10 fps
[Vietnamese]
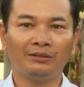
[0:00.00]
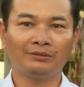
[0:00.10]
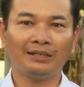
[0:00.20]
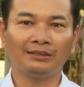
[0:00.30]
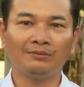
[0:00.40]
với công
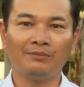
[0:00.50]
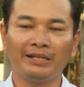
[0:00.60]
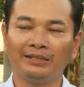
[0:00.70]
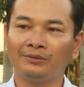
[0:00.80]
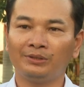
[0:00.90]
tác chuẩn
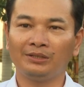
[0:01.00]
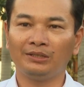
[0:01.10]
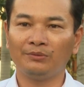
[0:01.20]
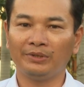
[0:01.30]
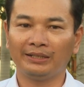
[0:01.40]
bị của đơn
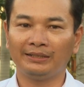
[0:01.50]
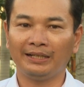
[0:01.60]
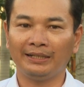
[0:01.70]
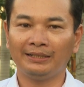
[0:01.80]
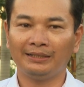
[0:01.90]
vị viện hình
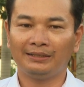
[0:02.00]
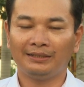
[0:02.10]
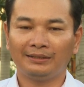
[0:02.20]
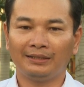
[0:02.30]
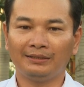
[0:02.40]
trị
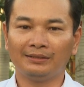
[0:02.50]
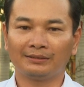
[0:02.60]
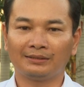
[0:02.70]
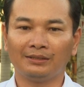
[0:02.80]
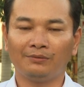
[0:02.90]
thì được
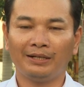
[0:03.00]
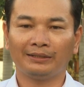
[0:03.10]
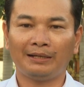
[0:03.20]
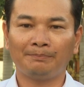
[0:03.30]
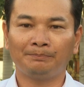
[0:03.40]
sự
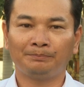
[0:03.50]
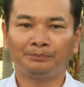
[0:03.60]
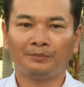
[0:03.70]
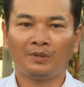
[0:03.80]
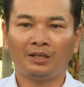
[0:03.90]
quan tâm
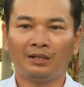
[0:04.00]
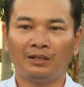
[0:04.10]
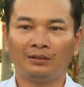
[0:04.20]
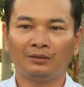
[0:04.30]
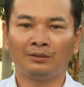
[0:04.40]

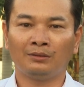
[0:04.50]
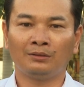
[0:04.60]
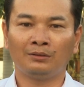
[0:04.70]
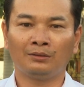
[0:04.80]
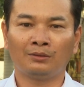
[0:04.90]
à,
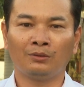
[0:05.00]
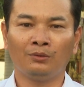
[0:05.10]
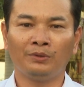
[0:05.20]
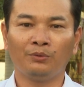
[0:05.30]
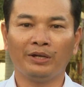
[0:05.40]

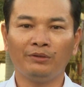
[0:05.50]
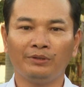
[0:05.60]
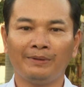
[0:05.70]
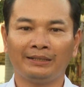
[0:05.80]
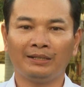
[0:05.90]
của viện quỹ,
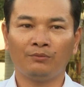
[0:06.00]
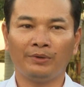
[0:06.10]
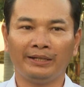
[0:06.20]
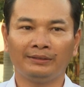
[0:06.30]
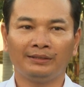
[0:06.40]
ủy ban dân
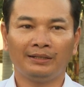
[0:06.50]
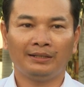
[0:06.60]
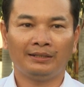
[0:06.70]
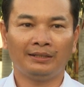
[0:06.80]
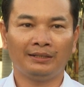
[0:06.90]
huyện
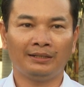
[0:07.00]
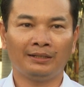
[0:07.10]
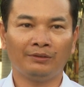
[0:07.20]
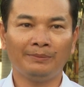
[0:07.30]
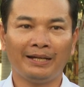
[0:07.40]
thì à,
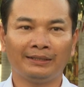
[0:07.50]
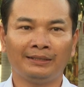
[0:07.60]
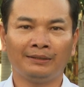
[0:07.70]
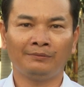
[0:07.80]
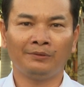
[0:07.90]
ủy ban
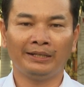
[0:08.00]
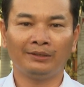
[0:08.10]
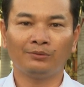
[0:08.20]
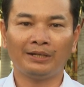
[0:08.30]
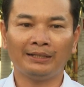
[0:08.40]
dân huyện
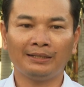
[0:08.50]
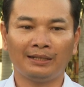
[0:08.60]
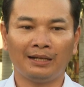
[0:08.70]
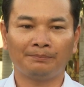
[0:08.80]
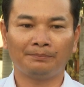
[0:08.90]
cũng đã
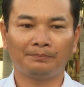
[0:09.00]
thành lập